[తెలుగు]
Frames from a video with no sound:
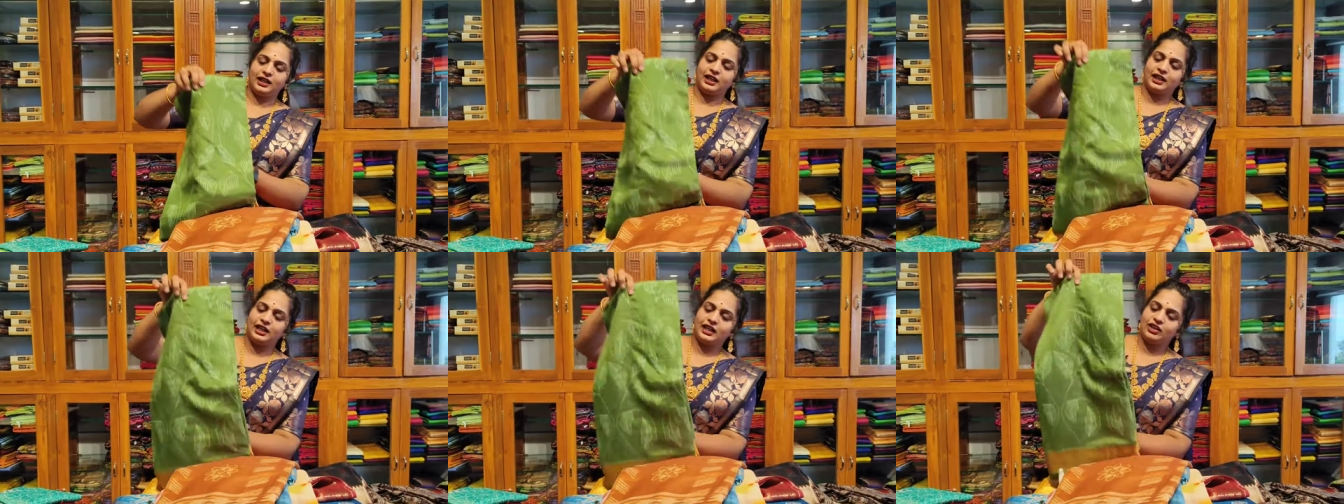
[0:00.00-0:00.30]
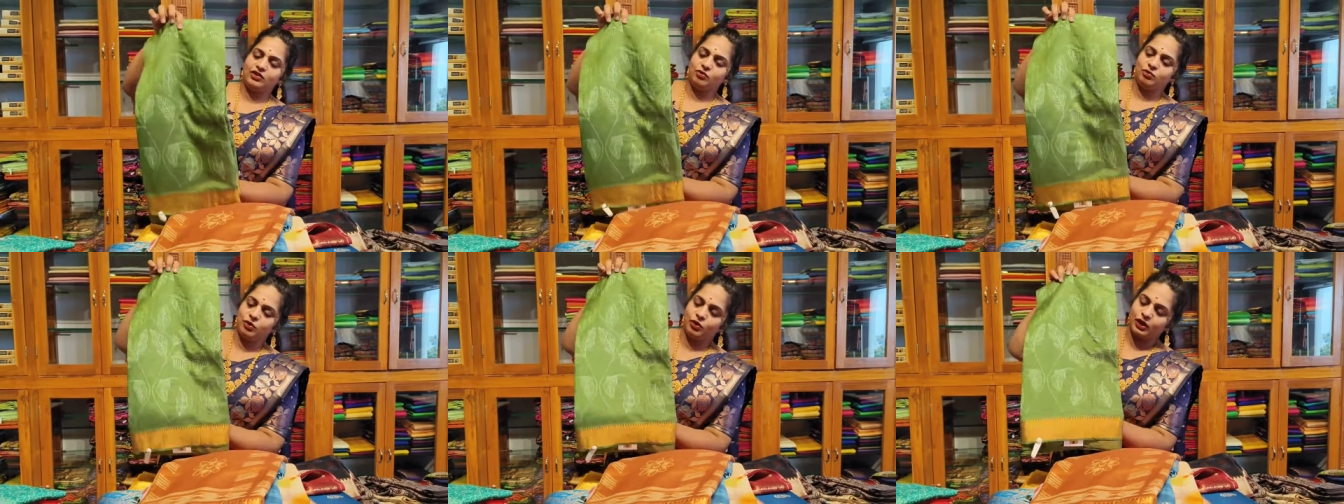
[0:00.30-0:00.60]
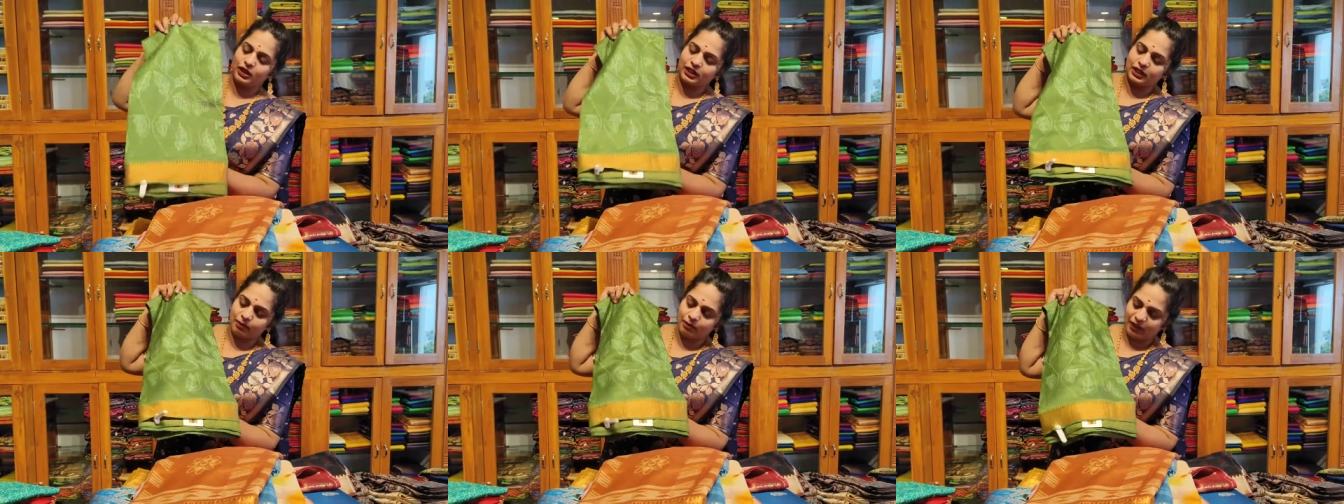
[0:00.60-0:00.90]
ఇక్కడ లీఫ్
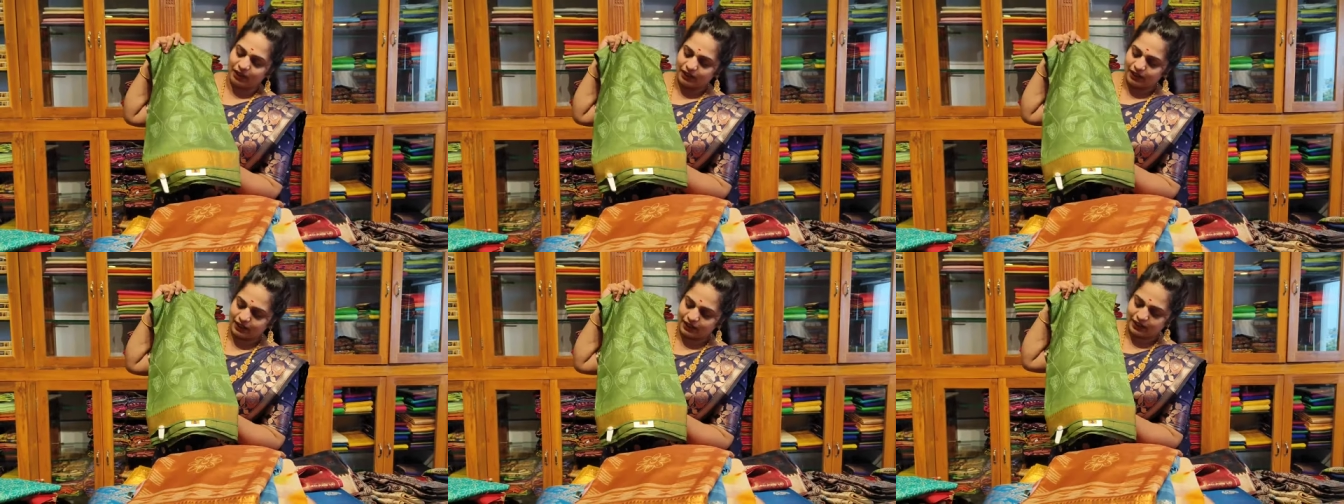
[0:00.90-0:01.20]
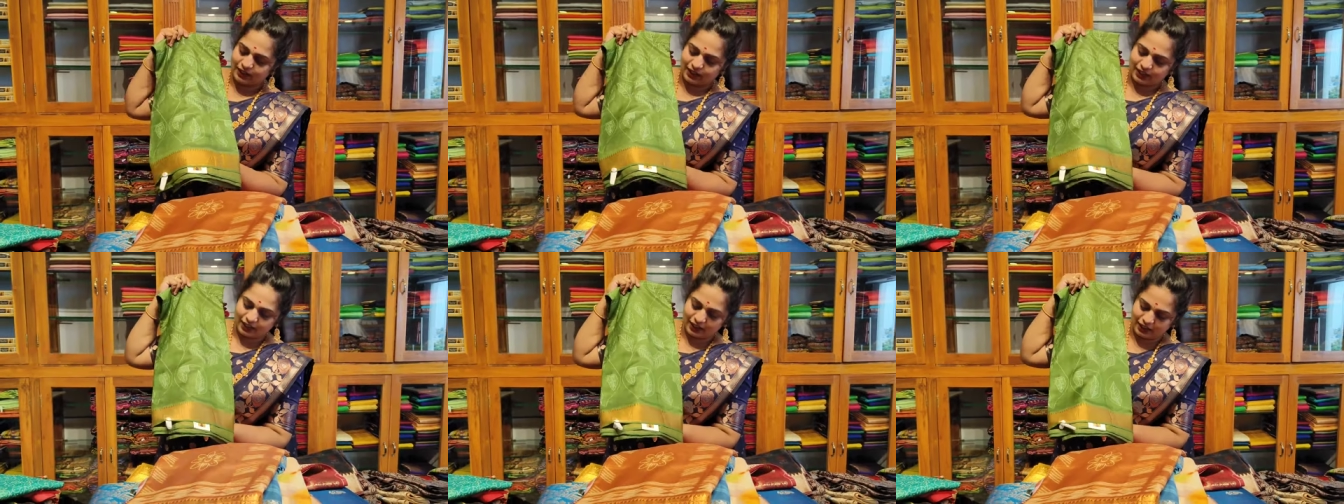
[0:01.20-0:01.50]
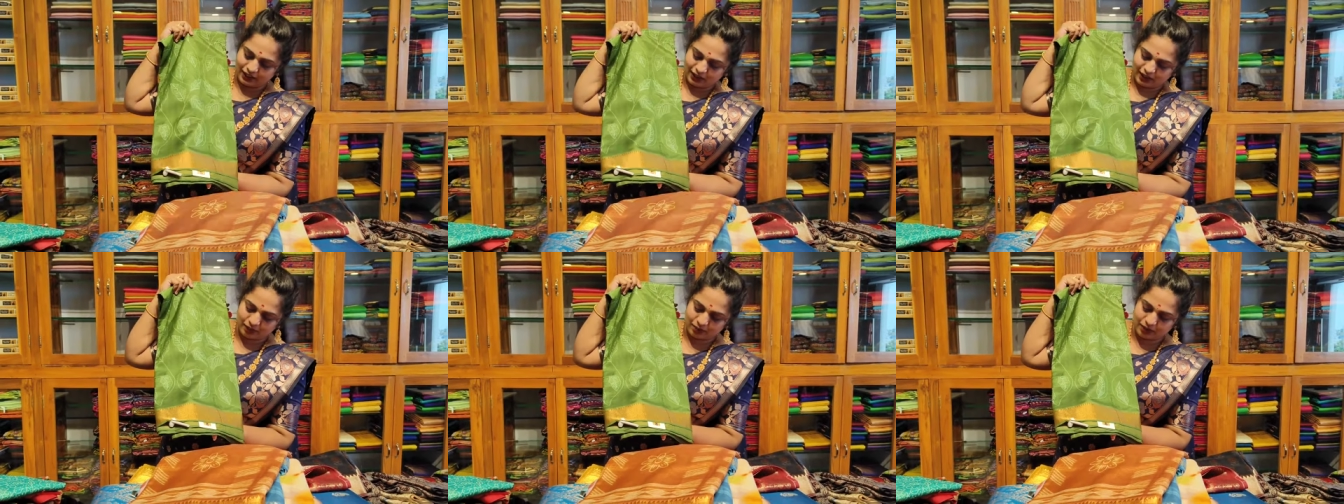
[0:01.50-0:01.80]
మోడల్కి మనకి
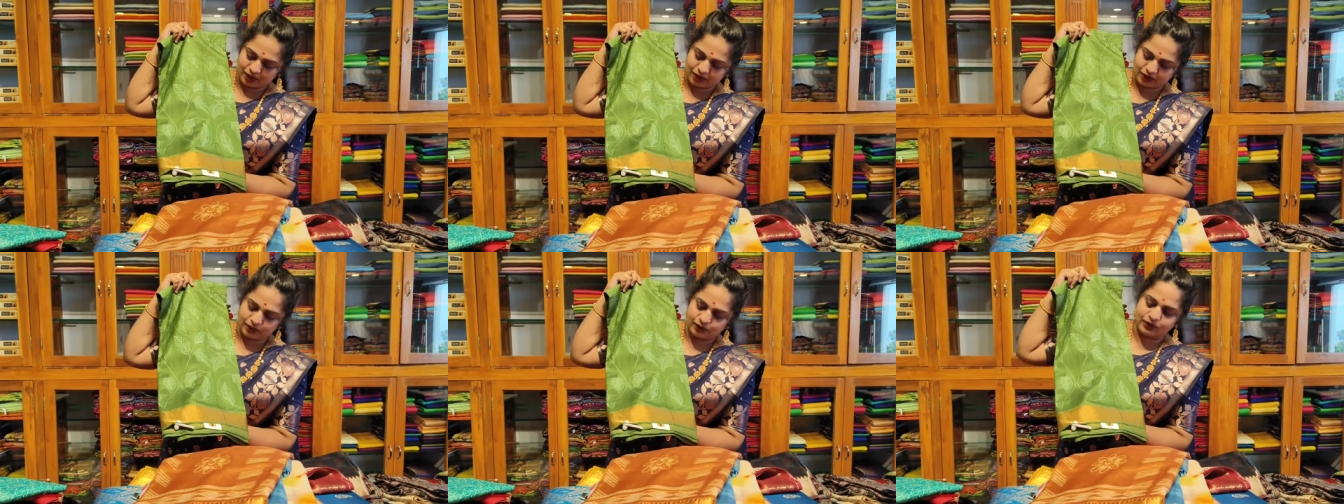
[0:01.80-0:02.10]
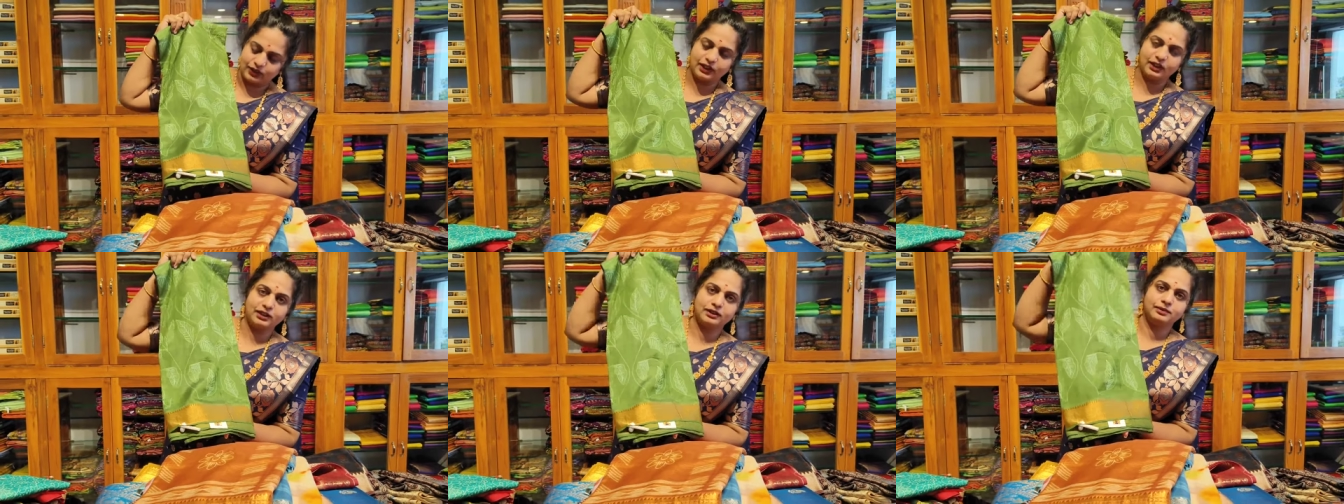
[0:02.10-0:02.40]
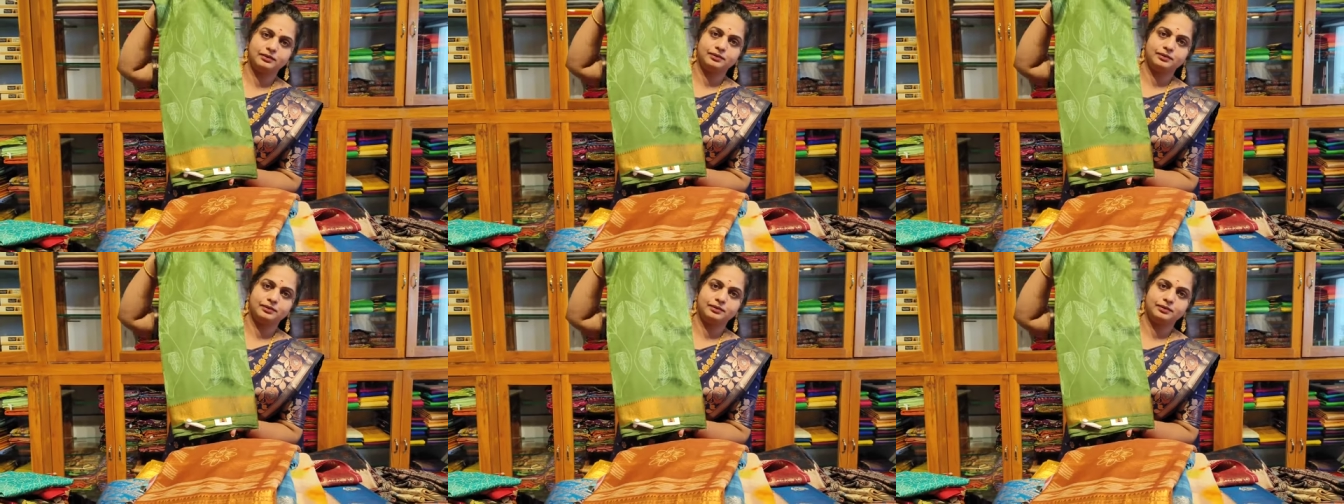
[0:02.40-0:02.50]
క్లియర్గా కనిపిస్తుంది